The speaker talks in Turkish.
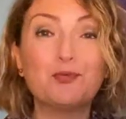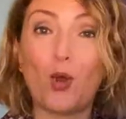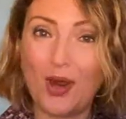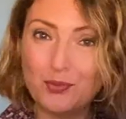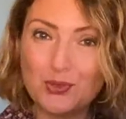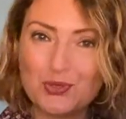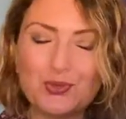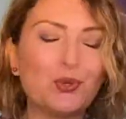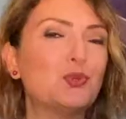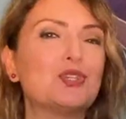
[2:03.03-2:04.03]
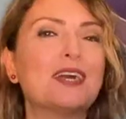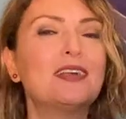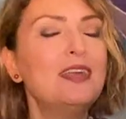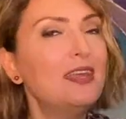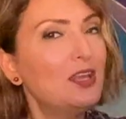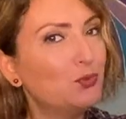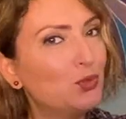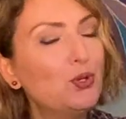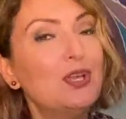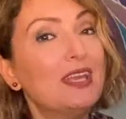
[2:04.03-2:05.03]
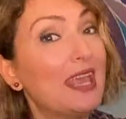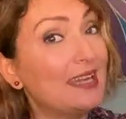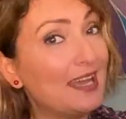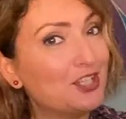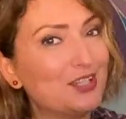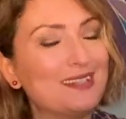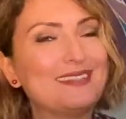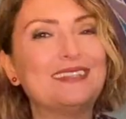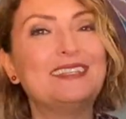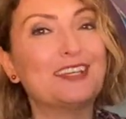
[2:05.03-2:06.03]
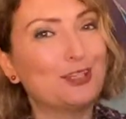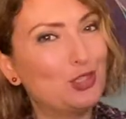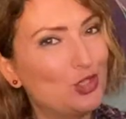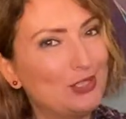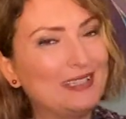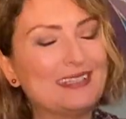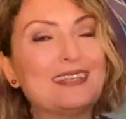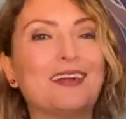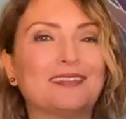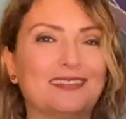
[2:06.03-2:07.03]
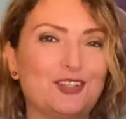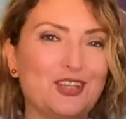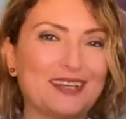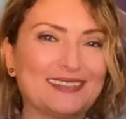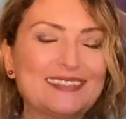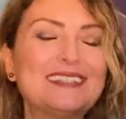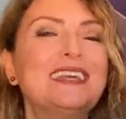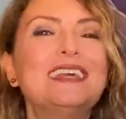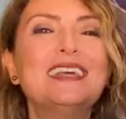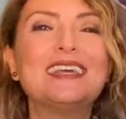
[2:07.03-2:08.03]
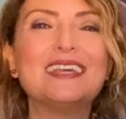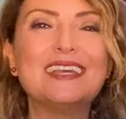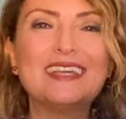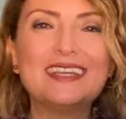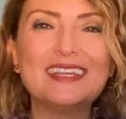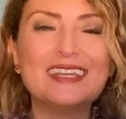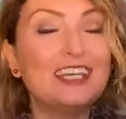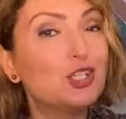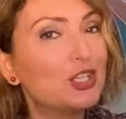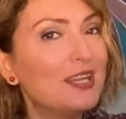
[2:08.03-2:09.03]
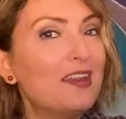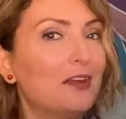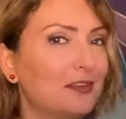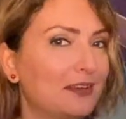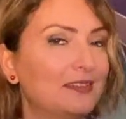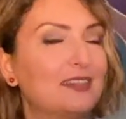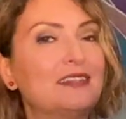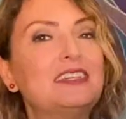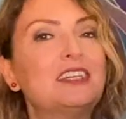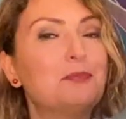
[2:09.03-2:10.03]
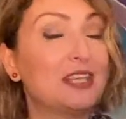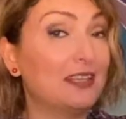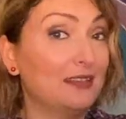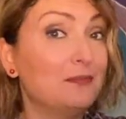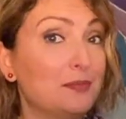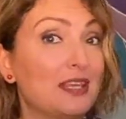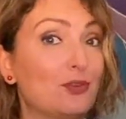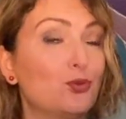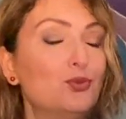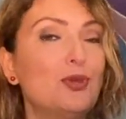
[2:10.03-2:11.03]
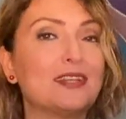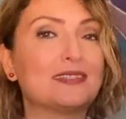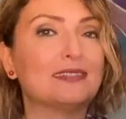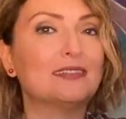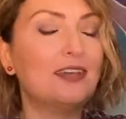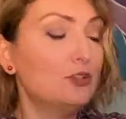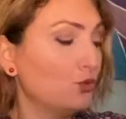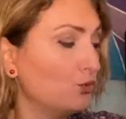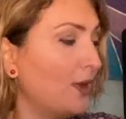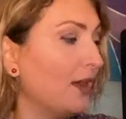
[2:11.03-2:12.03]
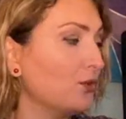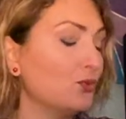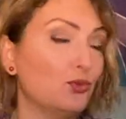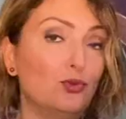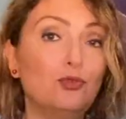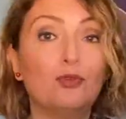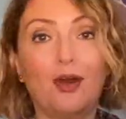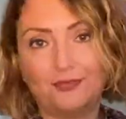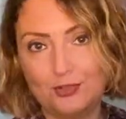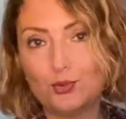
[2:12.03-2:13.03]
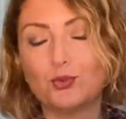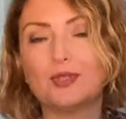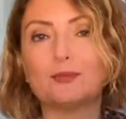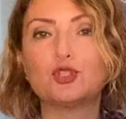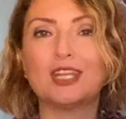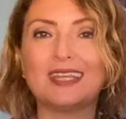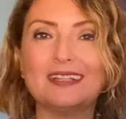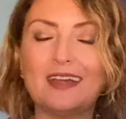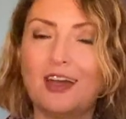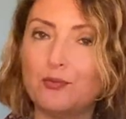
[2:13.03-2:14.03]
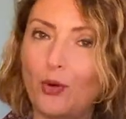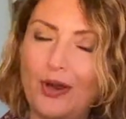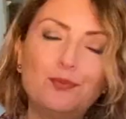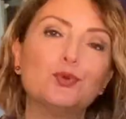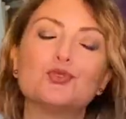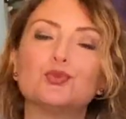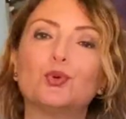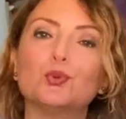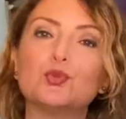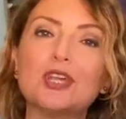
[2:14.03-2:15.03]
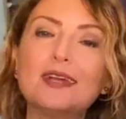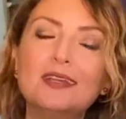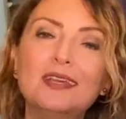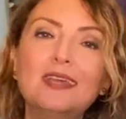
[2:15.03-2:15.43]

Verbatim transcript: Boğa burcunda olacak. Bu enerjinizi, yaratıcılığınızı arttıracaktır. E, ilişkiler alanında da dinamik bir gün aslında. Cuma günü, hafta sonu da bu şekilde ay boğa burcunda olacak.